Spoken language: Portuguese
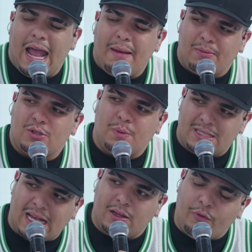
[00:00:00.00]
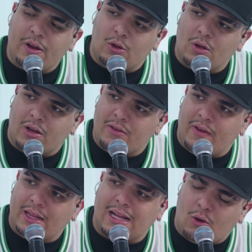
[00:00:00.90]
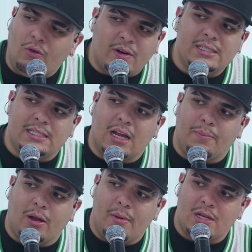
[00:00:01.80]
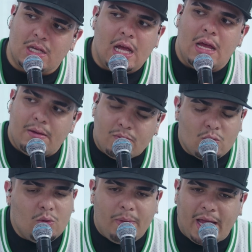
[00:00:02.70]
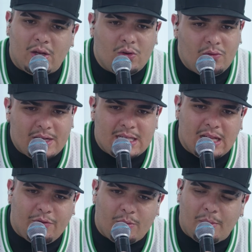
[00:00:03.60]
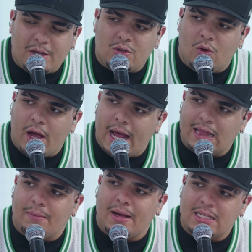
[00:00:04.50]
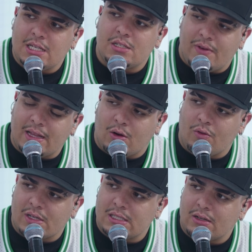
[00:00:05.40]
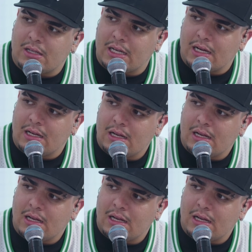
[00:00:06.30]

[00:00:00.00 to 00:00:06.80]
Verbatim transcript: É, tipo assim, até o final do ano que vem tá conversando, pelo menos. Tudo bem, não vai ser da forma mais correta, mas a gente vai estar tá conversando, tá ligado? Ah, eu